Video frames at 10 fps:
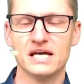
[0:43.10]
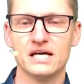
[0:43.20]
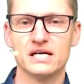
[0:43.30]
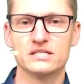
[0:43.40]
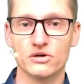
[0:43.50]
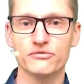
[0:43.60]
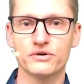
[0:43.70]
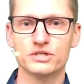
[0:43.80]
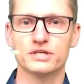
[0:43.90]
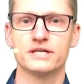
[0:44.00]
Software
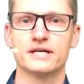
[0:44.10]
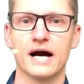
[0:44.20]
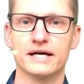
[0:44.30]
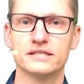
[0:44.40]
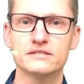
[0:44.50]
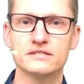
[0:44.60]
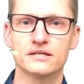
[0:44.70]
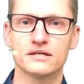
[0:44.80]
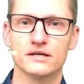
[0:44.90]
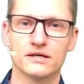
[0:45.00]
Engineering 1.
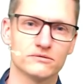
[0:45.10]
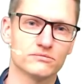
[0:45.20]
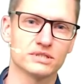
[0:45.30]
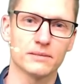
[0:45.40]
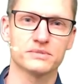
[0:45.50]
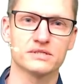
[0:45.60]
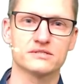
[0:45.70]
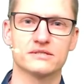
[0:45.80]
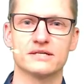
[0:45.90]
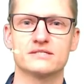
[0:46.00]
Äh, ich habe
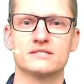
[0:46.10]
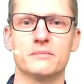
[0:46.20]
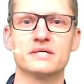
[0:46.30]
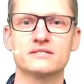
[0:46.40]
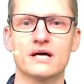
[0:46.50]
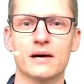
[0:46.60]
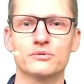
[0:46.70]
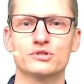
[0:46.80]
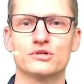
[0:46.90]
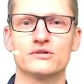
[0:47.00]
das letzte Semester
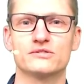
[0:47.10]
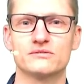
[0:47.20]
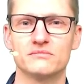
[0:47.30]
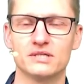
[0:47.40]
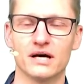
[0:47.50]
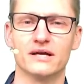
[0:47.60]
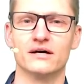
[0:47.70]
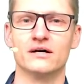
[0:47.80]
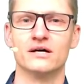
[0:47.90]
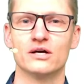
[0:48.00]
abgeschlossen mit
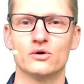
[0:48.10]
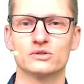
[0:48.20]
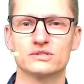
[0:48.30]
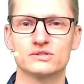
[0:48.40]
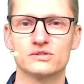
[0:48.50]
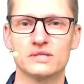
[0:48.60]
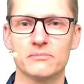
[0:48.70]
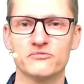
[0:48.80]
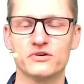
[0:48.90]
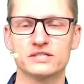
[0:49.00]
einer kurzen
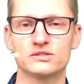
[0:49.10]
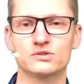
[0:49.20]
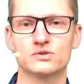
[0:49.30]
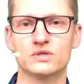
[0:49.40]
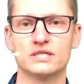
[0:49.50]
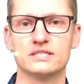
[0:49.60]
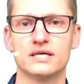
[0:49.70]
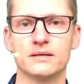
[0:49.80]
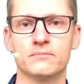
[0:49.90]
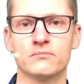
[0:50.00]
Zusammenfassung zu den
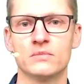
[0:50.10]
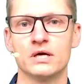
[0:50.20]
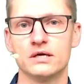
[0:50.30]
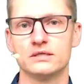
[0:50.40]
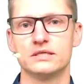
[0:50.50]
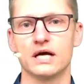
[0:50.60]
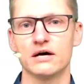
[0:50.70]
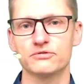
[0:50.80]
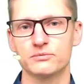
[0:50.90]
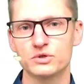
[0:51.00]
Themen, die
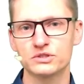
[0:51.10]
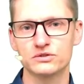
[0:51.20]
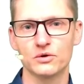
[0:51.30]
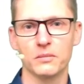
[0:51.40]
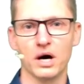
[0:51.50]
Grafik möchte ich nochmal